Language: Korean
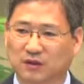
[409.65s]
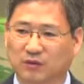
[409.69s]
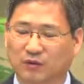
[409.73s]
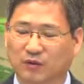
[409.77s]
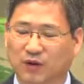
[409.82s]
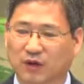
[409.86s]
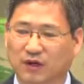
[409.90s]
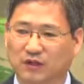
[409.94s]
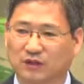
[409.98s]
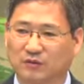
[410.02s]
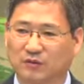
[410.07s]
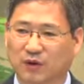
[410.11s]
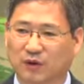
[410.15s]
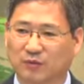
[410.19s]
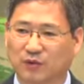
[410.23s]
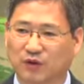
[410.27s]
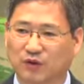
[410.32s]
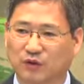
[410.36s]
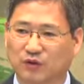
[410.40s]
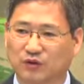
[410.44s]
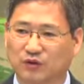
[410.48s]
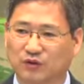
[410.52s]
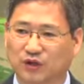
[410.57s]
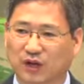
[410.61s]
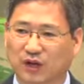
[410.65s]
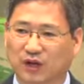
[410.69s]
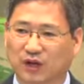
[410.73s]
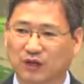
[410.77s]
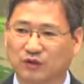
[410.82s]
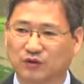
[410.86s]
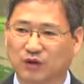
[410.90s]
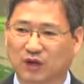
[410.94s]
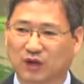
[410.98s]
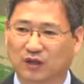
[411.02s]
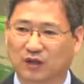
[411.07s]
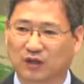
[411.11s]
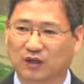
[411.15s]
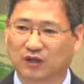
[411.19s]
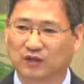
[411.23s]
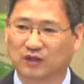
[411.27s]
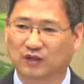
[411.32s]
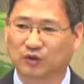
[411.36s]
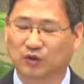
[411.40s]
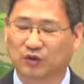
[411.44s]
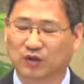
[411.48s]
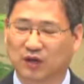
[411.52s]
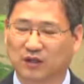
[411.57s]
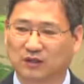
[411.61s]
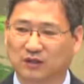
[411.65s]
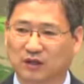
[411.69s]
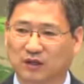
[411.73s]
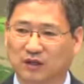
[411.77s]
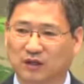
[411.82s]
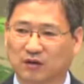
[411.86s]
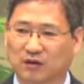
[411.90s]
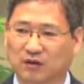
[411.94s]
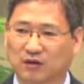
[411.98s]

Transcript: 왜 그렇습니까? 미국은 최강인 줄 알았는데 지고 나왔잖아요.